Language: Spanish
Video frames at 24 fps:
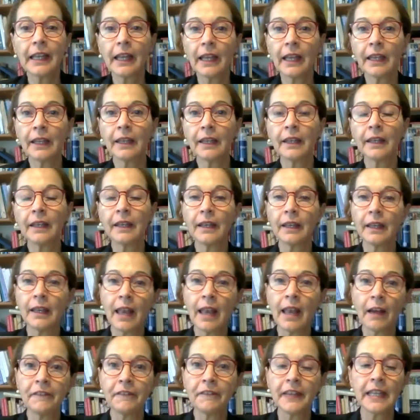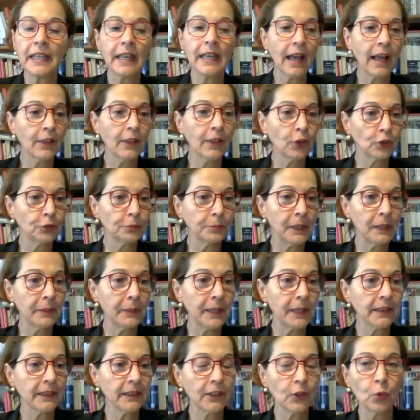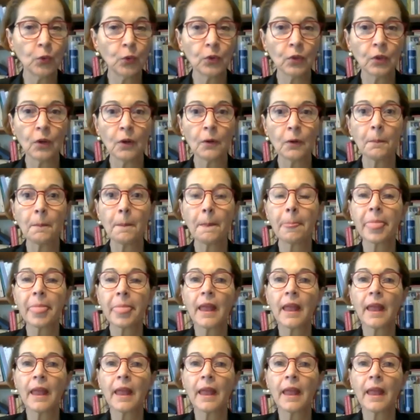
en la fila 2021